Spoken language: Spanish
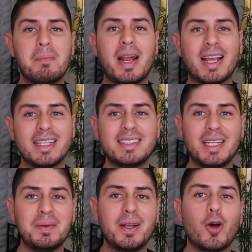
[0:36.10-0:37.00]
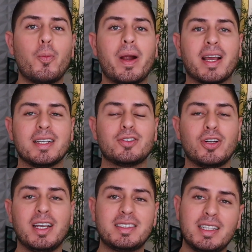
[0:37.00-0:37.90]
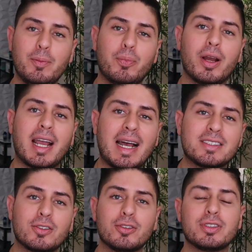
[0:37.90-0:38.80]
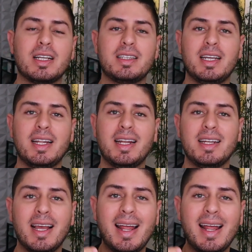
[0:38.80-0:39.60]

¿Para qué sirven o para qué son este tipo de cascos que tienen